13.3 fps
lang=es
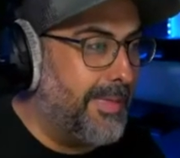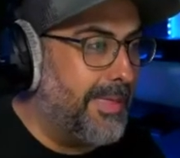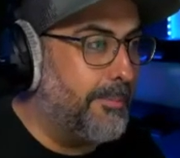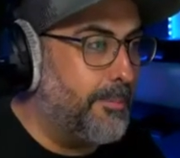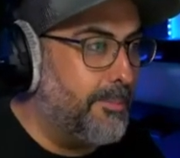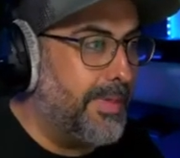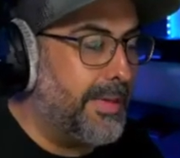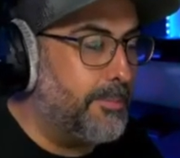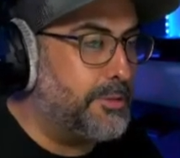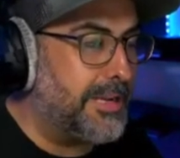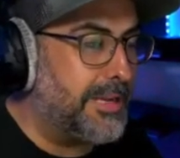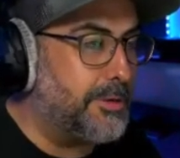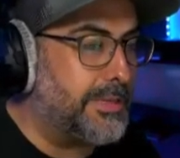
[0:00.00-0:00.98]
da,
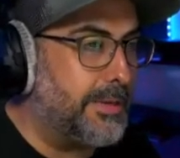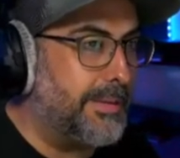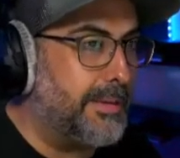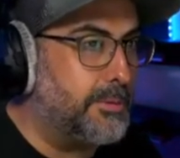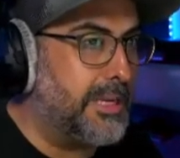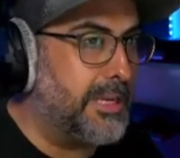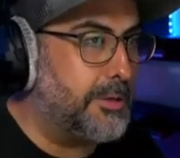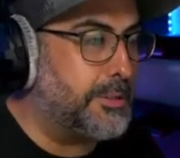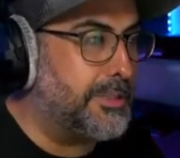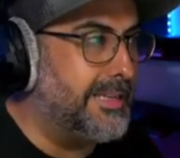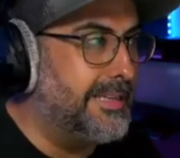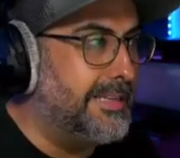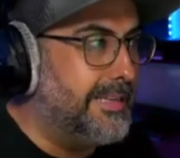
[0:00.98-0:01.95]
mucha cosa, me da mucha
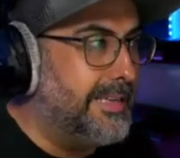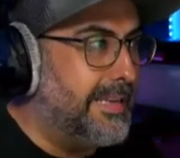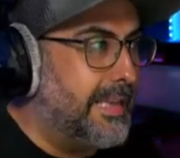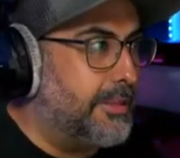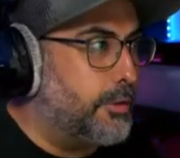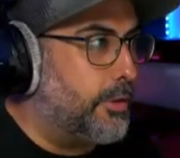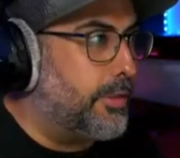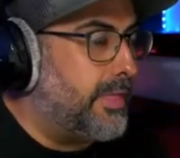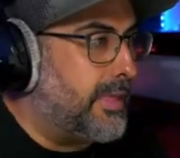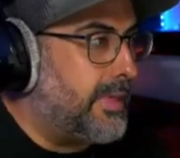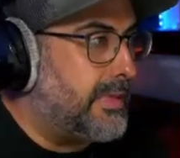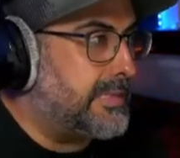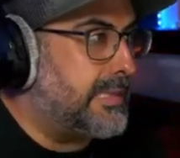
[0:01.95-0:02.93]
cosa.
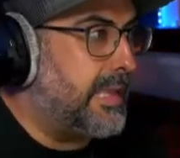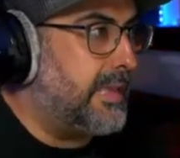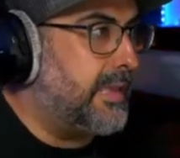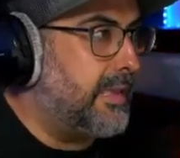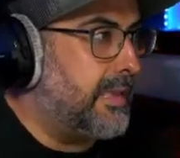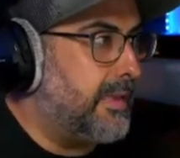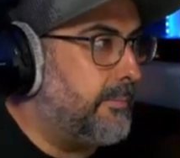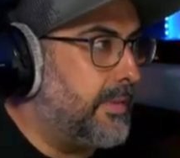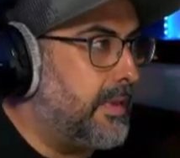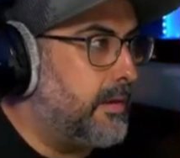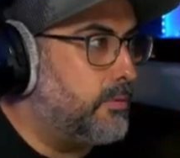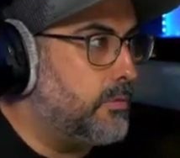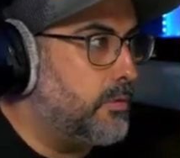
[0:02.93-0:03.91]
Entonces, eh,
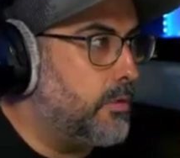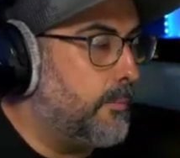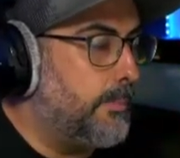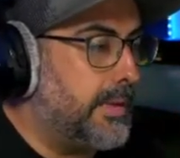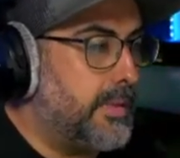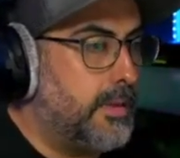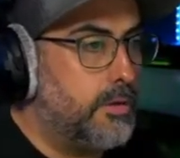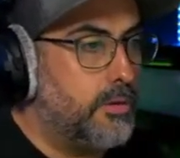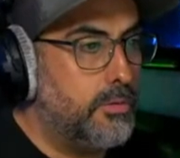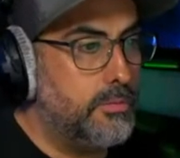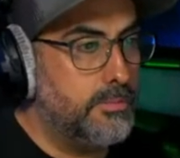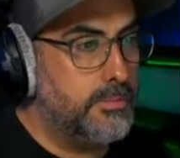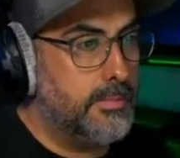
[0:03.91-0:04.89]
vi a un
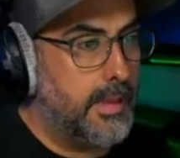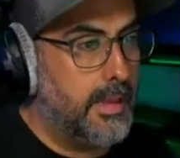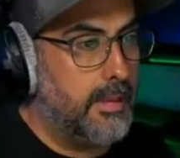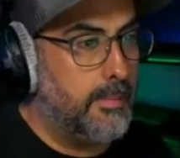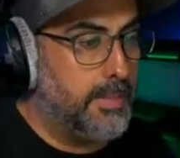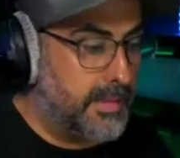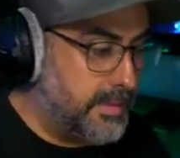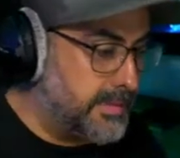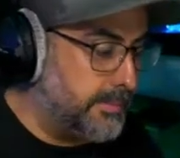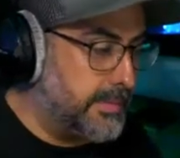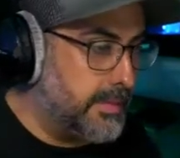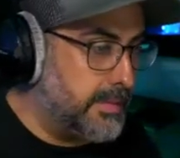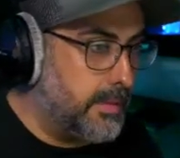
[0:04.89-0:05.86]
compañero de,
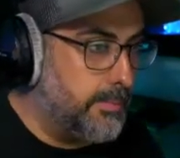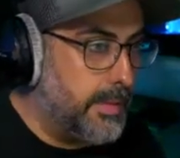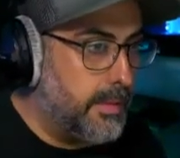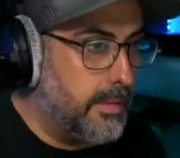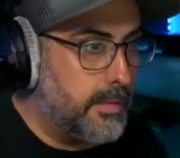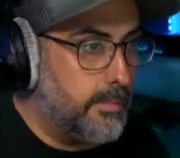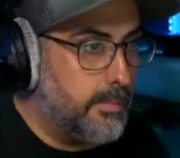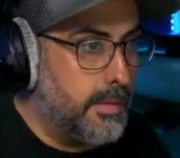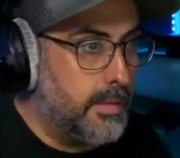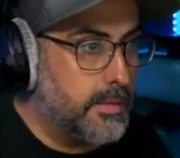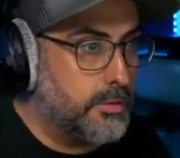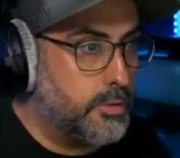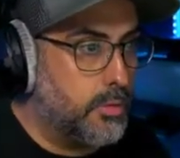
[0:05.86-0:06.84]
precisamente de mi, de mi
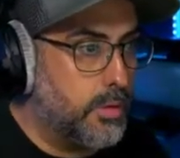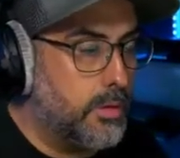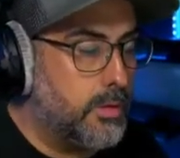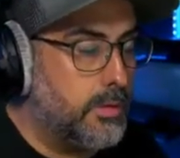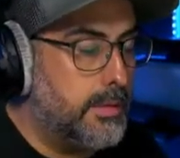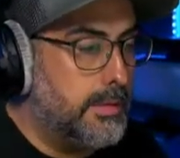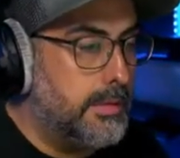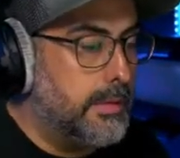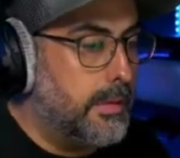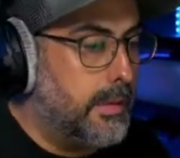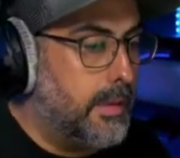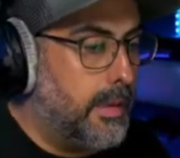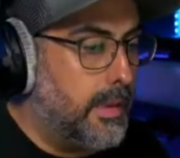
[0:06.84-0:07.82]
estudio
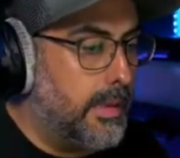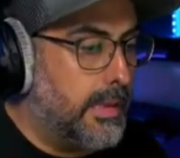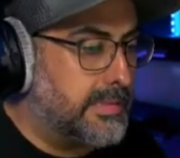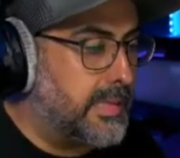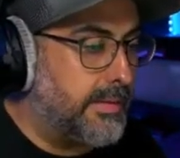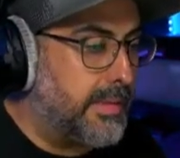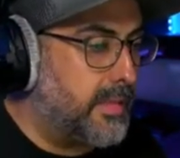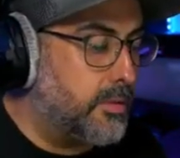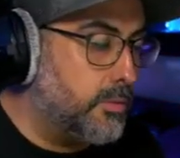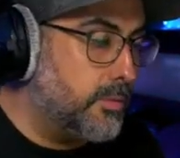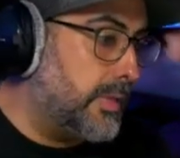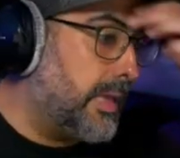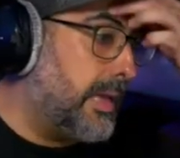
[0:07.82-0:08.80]
eh, que estaba
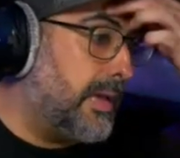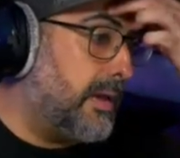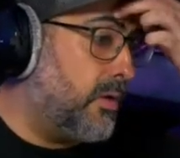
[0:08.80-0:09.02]
haciendo un día